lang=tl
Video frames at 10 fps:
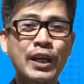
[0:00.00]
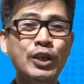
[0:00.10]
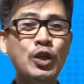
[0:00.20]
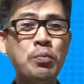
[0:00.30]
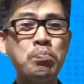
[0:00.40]

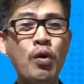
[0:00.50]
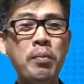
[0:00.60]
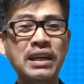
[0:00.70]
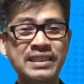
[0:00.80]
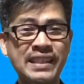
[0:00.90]
Yung
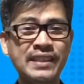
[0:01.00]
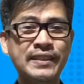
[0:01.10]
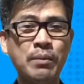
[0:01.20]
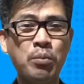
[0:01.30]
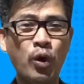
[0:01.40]
bumagsak
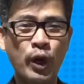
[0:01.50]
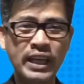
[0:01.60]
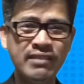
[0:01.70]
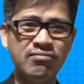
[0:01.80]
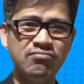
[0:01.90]
sa
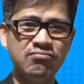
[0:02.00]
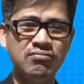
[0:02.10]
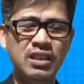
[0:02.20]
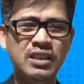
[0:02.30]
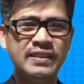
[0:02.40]
board,
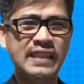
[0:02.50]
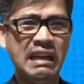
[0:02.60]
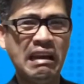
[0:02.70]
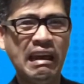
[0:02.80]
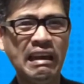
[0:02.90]
sa
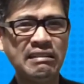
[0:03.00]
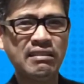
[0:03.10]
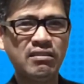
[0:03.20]
let,